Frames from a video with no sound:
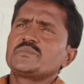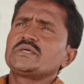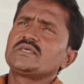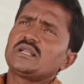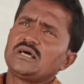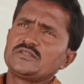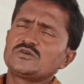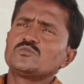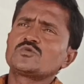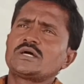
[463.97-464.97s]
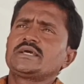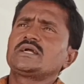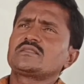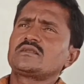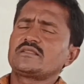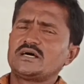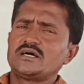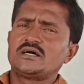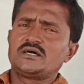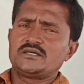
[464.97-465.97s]
மீதியெல்லாம் இதுக்கு முன்னாடி காலத்தில்
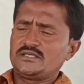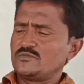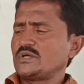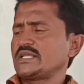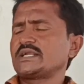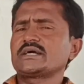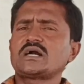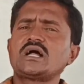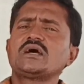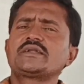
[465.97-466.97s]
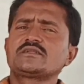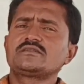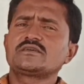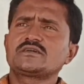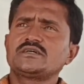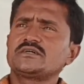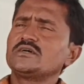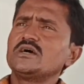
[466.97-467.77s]
தான் இது மாதிரியான காளான் இருந்திருக்கு